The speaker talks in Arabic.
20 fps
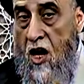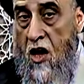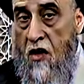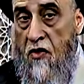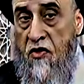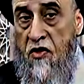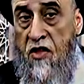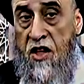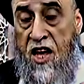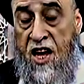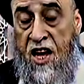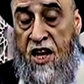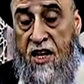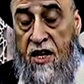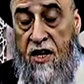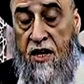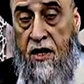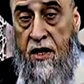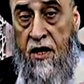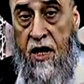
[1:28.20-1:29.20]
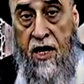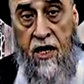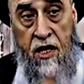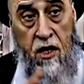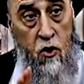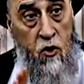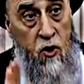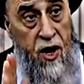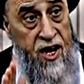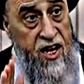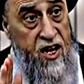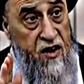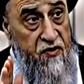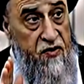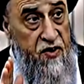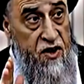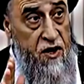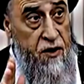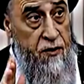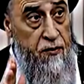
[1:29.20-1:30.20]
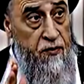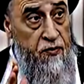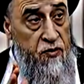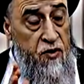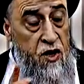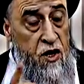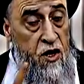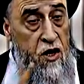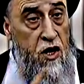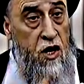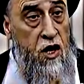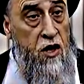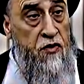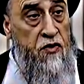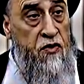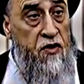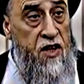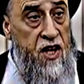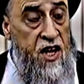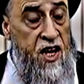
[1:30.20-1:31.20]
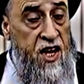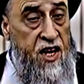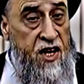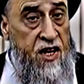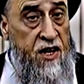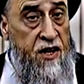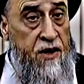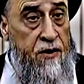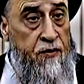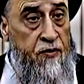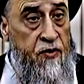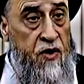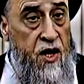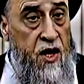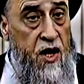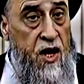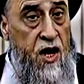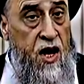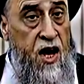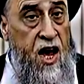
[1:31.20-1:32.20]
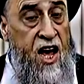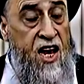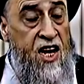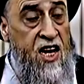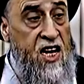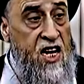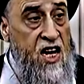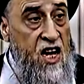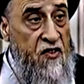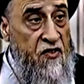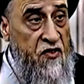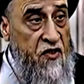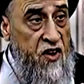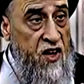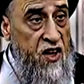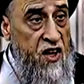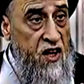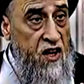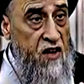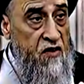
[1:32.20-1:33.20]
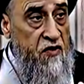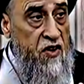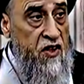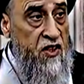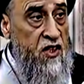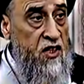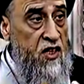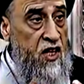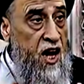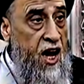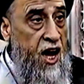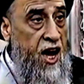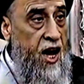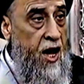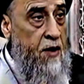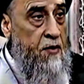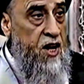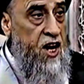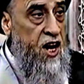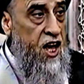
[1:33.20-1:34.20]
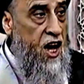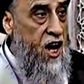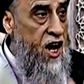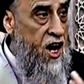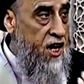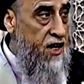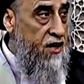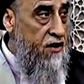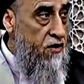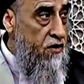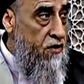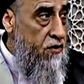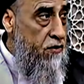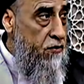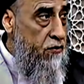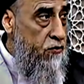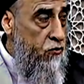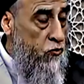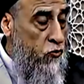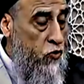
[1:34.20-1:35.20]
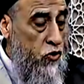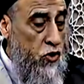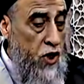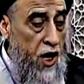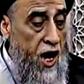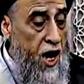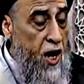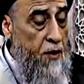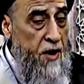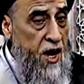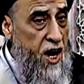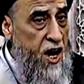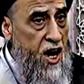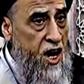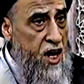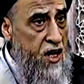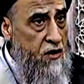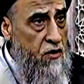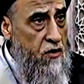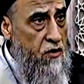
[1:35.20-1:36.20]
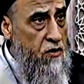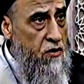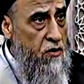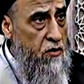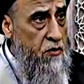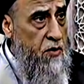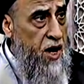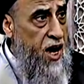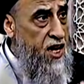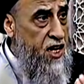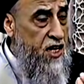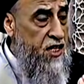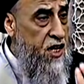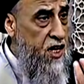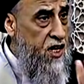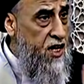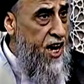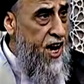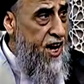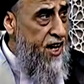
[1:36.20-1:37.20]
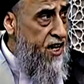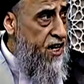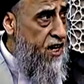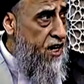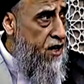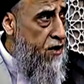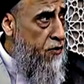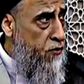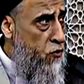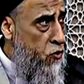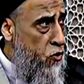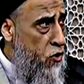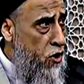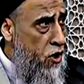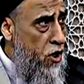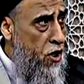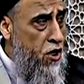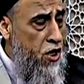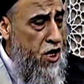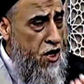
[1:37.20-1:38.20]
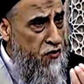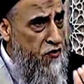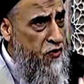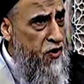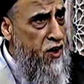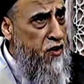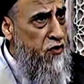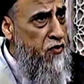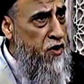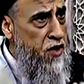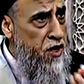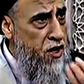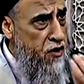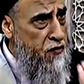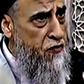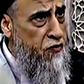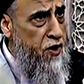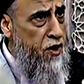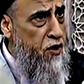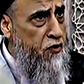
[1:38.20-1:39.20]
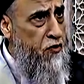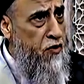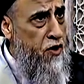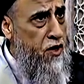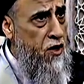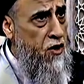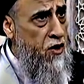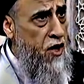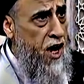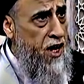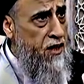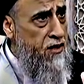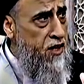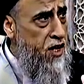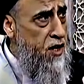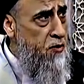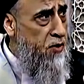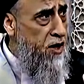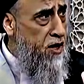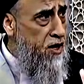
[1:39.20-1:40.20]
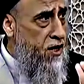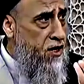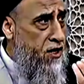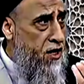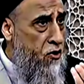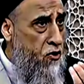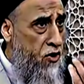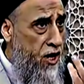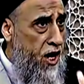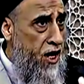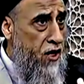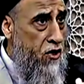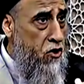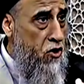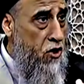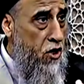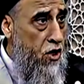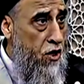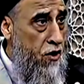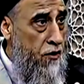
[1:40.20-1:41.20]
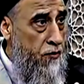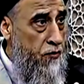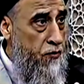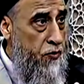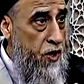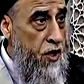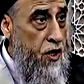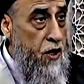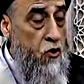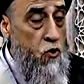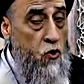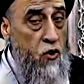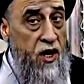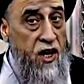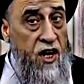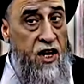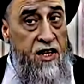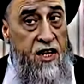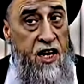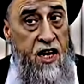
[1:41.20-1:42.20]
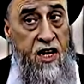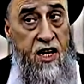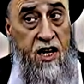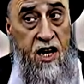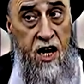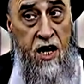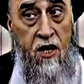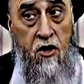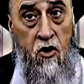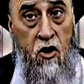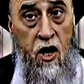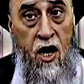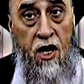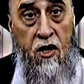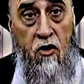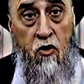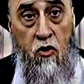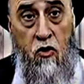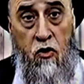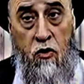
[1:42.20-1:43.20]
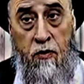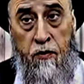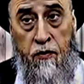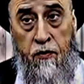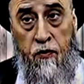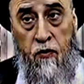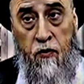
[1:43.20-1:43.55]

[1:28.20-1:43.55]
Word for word: اثنين يعني رواية فيه اثنين النفخ في الطعام الحار طعام حار ما يقدر ياكله ينفخ فيه ينفخ فيه حتى يبرده وياكل ورد النهي عنه